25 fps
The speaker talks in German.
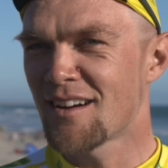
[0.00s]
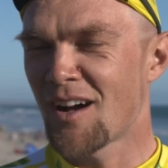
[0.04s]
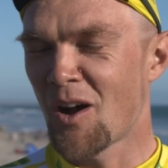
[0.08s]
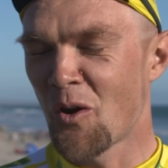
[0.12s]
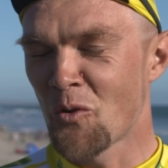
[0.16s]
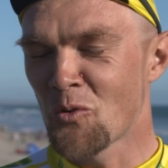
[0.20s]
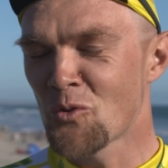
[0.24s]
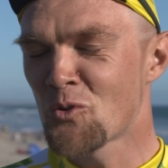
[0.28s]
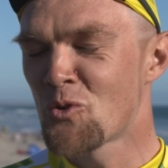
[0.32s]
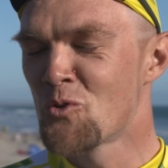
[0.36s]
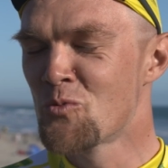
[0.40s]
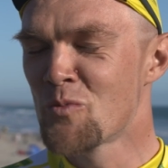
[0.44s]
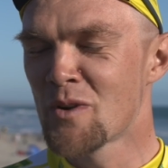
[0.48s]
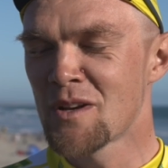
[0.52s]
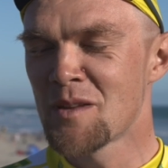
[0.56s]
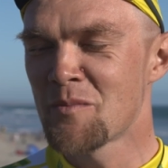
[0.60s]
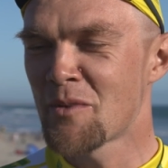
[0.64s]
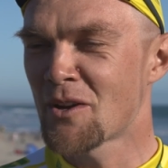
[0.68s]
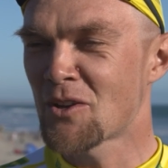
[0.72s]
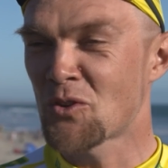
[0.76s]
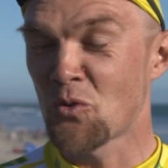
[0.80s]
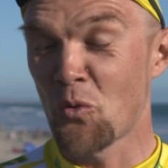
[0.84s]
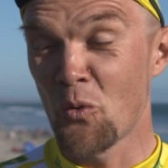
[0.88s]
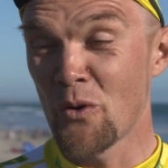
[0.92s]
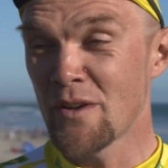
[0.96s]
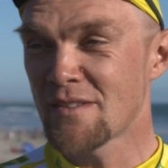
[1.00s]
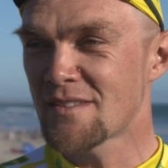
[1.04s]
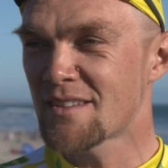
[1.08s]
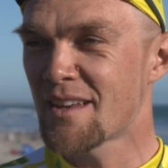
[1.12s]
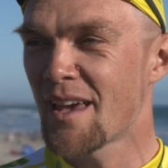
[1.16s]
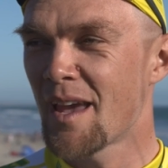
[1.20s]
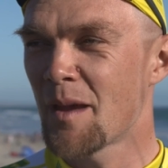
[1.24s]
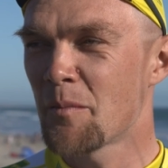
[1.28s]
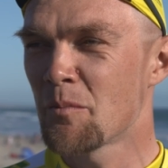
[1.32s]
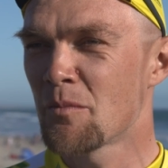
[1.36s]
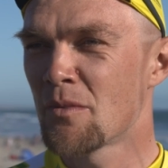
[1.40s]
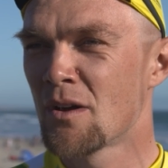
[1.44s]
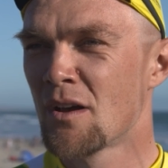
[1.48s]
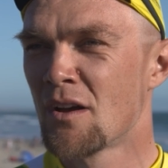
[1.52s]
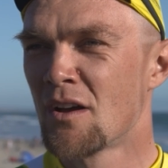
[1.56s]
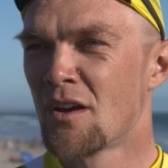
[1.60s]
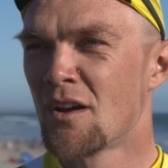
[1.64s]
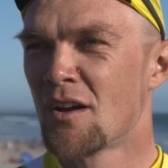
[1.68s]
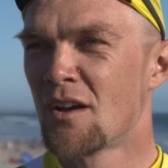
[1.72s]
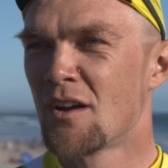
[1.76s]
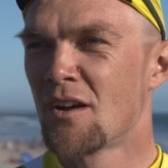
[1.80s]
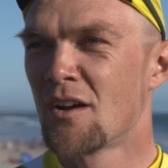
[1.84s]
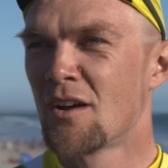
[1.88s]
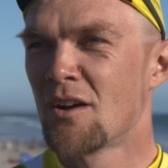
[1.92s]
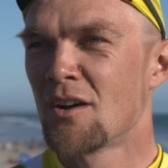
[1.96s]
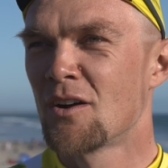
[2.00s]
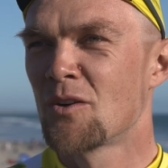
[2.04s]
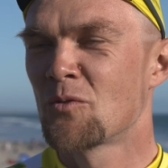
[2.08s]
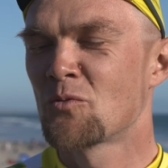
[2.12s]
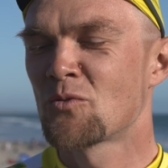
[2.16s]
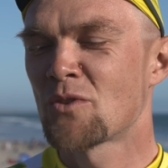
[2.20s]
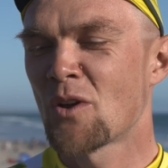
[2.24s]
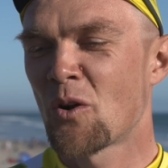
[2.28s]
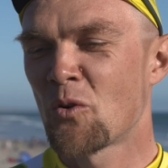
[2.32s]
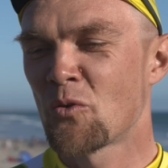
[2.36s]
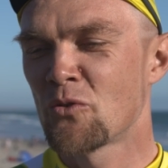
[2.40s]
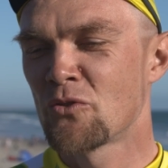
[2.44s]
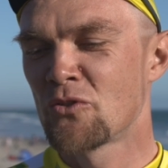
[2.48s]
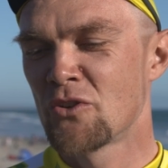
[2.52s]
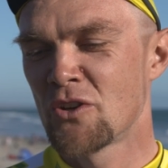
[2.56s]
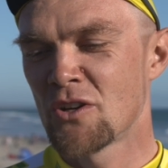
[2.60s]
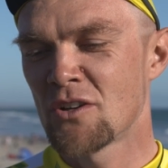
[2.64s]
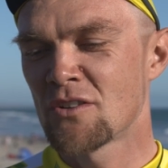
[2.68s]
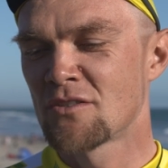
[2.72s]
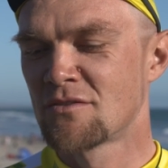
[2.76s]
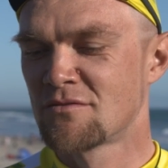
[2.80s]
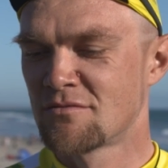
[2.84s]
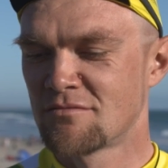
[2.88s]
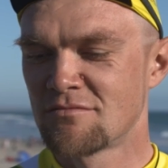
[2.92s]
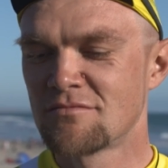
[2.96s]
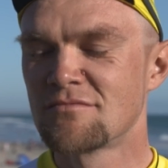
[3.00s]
ankommen, ich möchte alles geben und dann, ja,